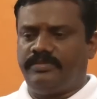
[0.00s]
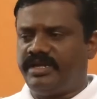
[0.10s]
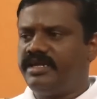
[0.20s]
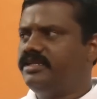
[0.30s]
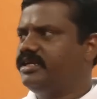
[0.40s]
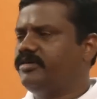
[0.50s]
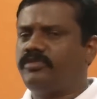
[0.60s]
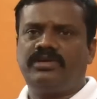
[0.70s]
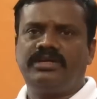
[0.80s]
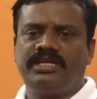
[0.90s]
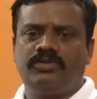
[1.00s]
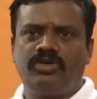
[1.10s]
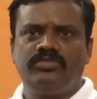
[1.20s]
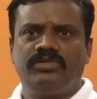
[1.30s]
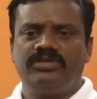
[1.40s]
மேட் இன் இந்தியா போட்டுக்கு இன்றைக்கி
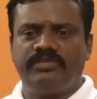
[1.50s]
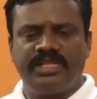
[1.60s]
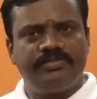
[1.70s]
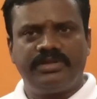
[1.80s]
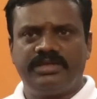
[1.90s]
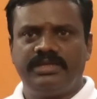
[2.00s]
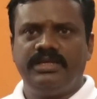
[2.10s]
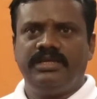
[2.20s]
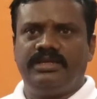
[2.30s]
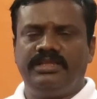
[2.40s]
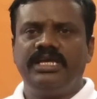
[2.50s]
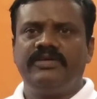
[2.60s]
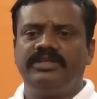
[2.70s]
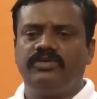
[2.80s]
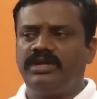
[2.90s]
உலகம் முழுதும் மதிப்பு இருக்குது இந்தியா
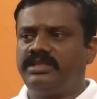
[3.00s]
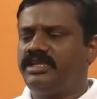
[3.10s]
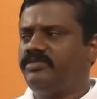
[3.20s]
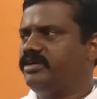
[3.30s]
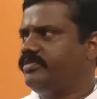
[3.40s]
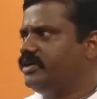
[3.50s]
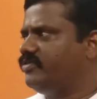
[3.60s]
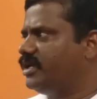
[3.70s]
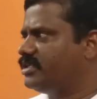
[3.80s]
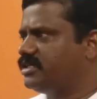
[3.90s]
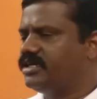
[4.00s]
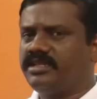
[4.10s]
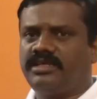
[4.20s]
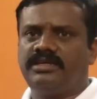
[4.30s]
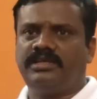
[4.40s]
வந்து உலகத்திலே மிகப்பெரிய ஒரு வல்லரசு
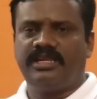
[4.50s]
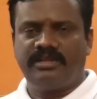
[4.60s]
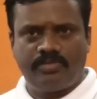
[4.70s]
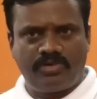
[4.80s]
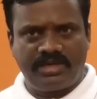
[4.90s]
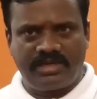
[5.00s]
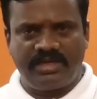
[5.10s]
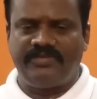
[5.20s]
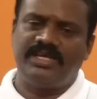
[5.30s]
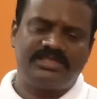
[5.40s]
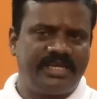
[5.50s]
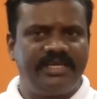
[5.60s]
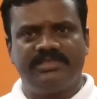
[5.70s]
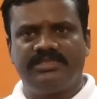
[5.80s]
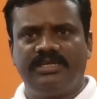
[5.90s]
ஆகிறதுக்கு எல்லோரும் போடிருக்காங்க வல்லரசு
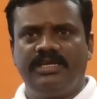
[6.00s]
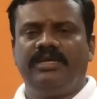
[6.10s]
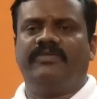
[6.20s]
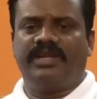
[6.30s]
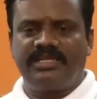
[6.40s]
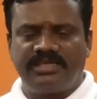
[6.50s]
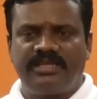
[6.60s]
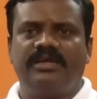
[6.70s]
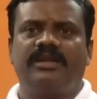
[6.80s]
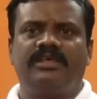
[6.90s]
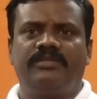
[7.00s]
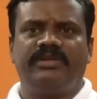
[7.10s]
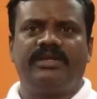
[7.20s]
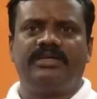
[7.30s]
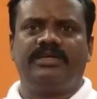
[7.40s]
ஆயிடுச்சு வல்லரசான நாடு தான் நம்ம
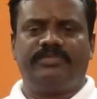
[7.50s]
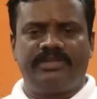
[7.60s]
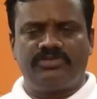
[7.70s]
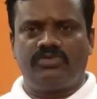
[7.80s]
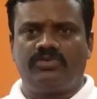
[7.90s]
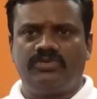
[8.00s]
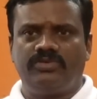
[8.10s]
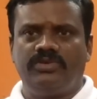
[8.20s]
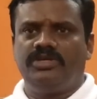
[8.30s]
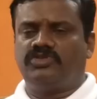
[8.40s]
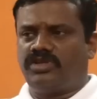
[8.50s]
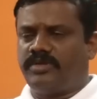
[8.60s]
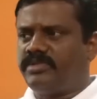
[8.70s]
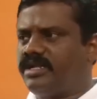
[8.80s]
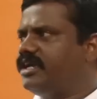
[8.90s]
நாடு அப்படி தான் சொல்லணும் ஸோ
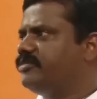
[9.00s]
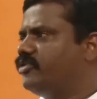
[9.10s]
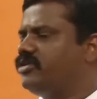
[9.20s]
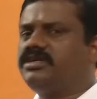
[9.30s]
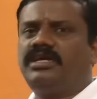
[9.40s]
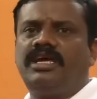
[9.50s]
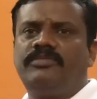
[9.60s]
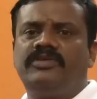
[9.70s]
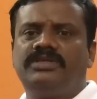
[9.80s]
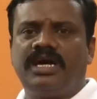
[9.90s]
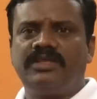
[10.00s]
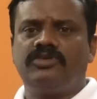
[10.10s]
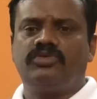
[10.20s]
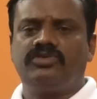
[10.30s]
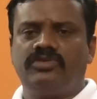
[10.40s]
நம்ம நாட்டு ப்ராடக்ட்டுக்கு எல்லாருமே வந்து
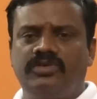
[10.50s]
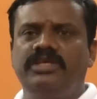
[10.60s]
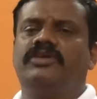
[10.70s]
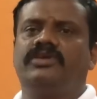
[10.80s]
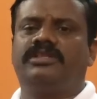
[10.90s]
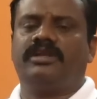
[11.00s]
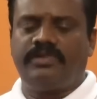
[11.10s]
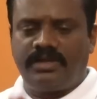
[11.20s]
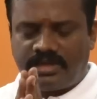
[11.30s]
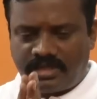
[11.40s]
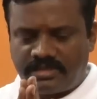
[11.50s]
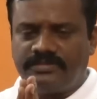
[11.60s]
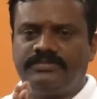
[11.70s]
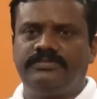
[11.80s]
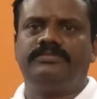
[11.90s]
ஆதரவு கொடுக்கும்போது என்னுடைய தலைமையான கருத்து
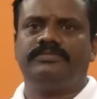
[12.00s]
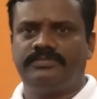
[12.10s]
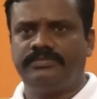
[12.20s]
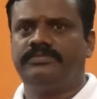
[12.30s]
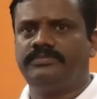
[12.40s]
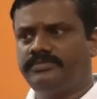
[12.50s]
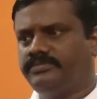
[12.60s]
சார் நம்ம